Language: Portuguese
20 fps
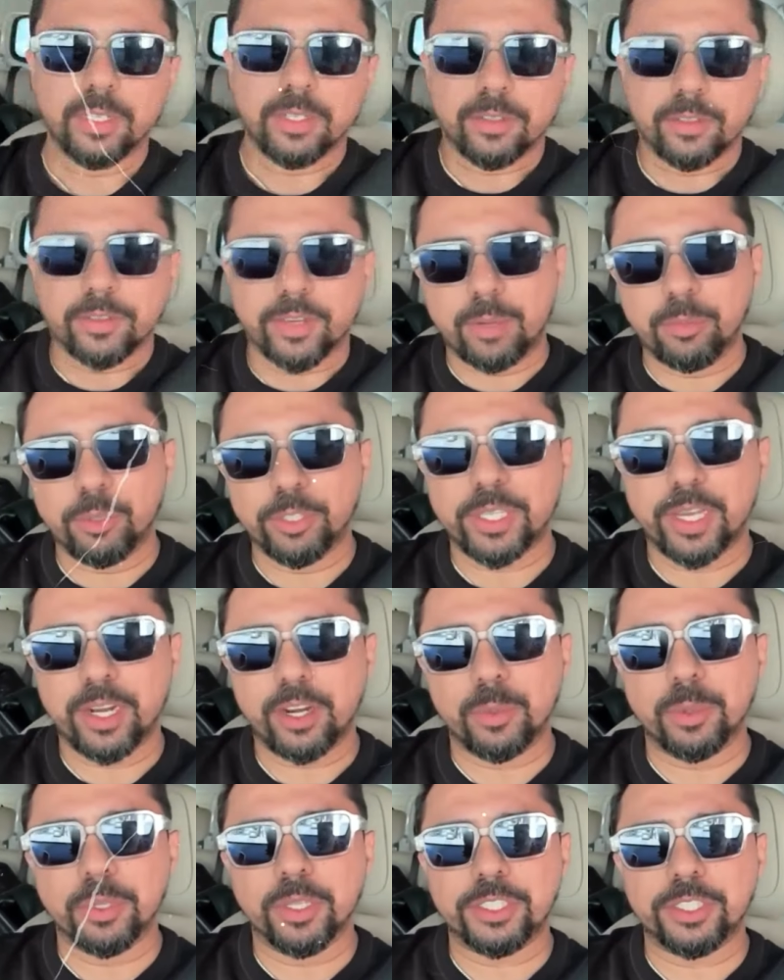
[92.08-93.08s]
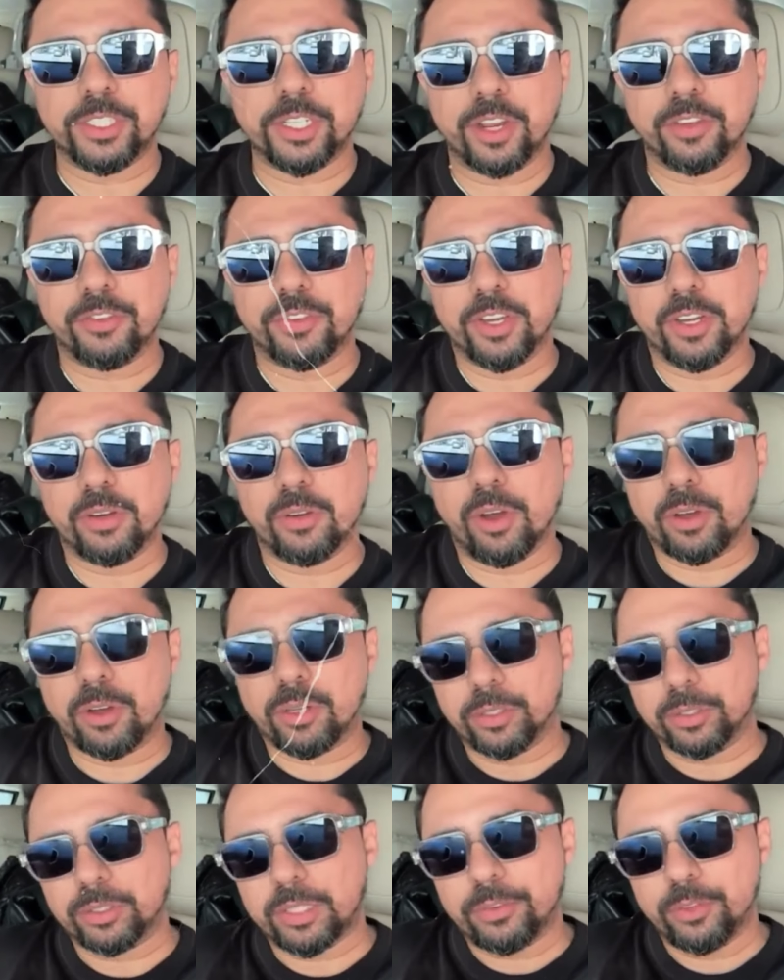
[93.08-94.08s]
Fala moçada, comandante Xande Avião. Ó,
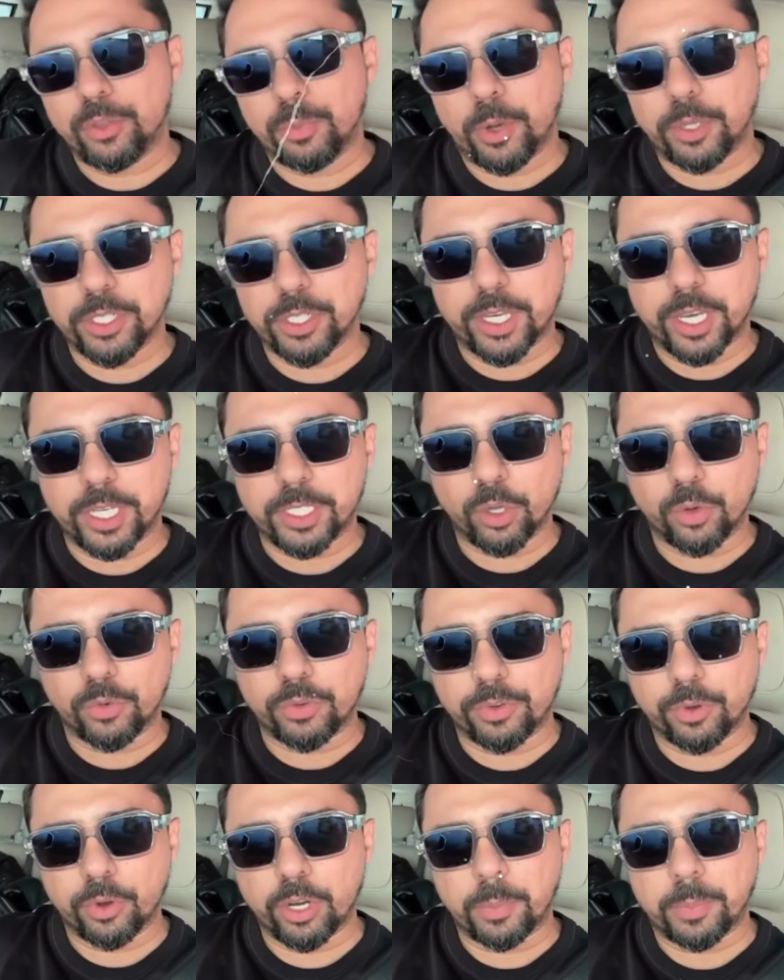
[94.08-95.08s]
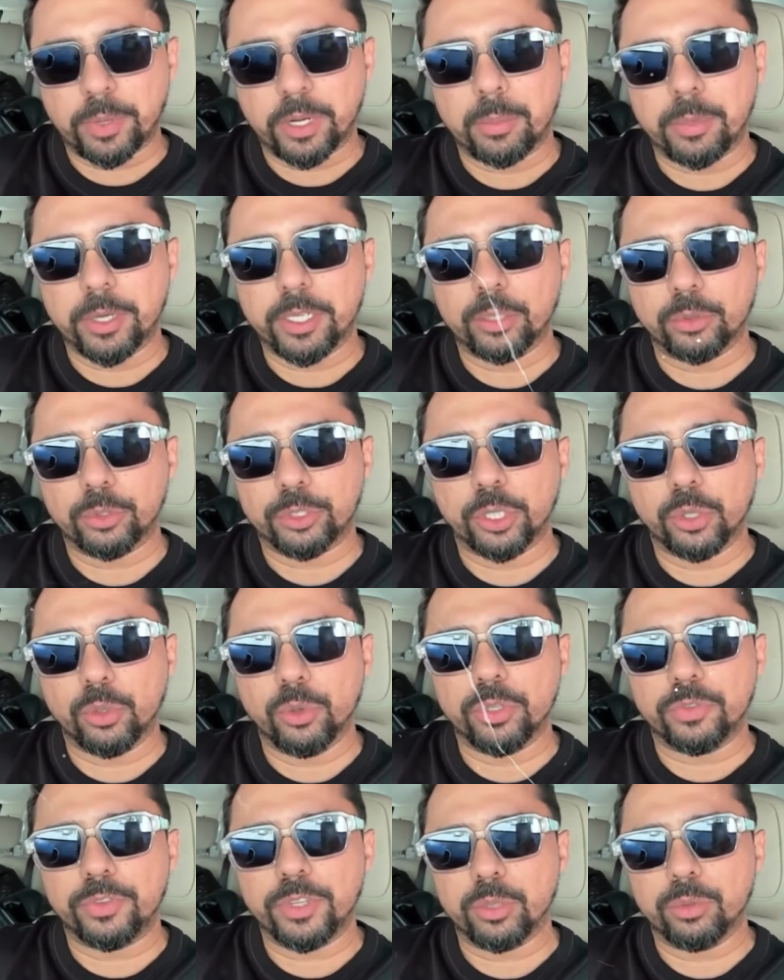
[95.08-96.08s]
eu estava no podcast ao vivo agora pela manhã, no G1, e
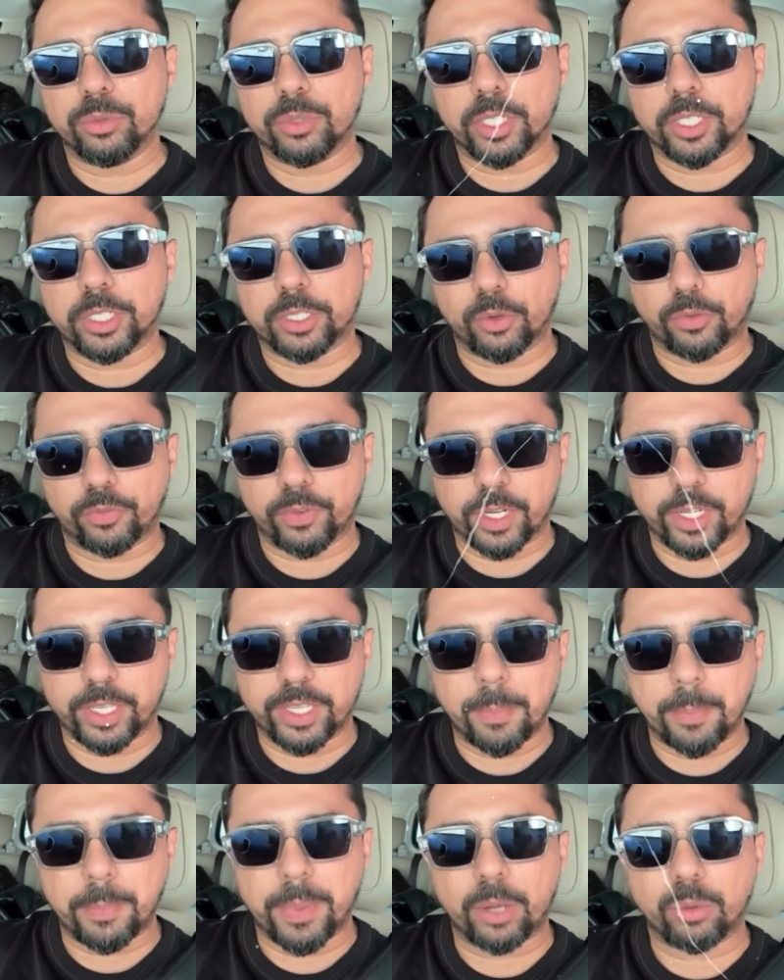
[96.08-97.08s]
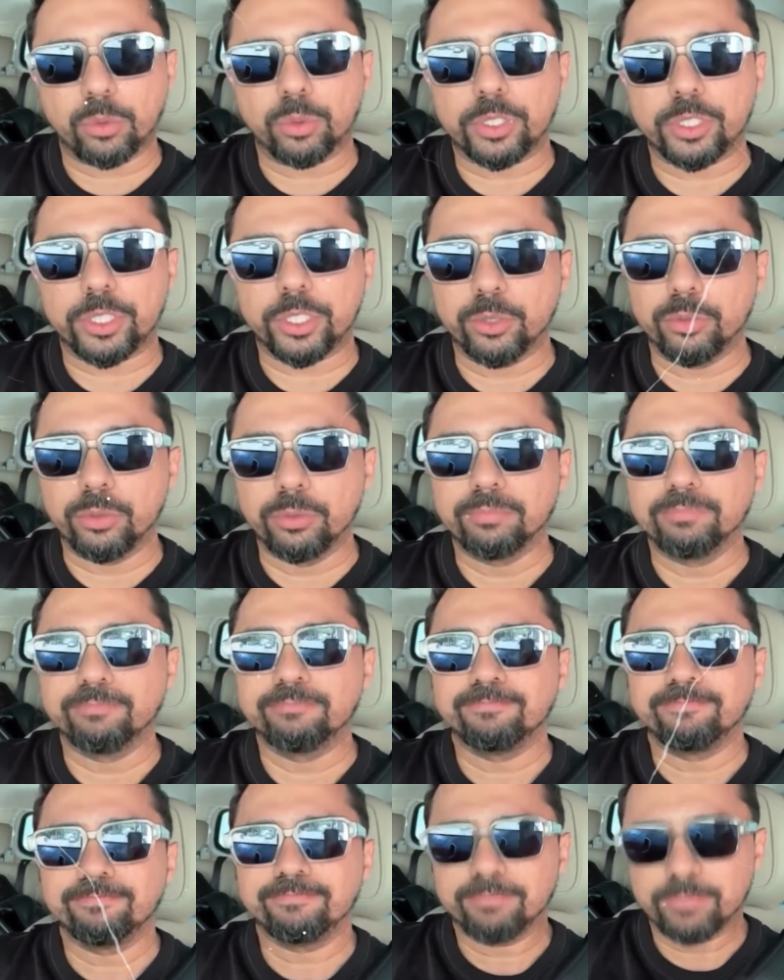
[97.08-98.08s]
vi que um trecho que eu falei repercutiu
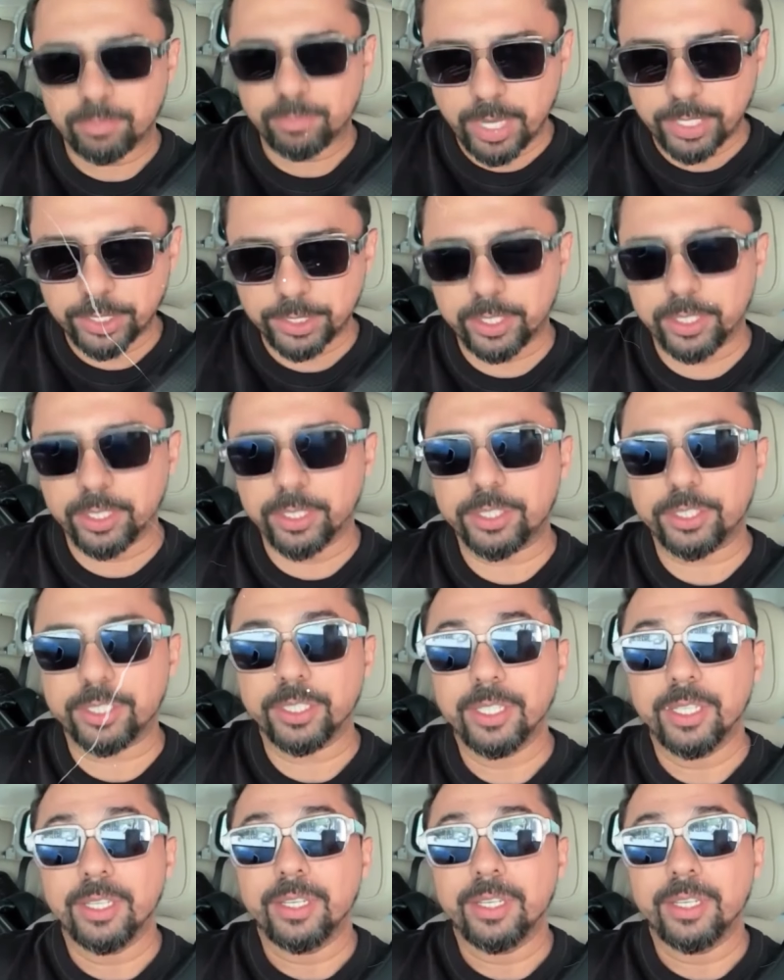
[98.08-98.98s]
bastante.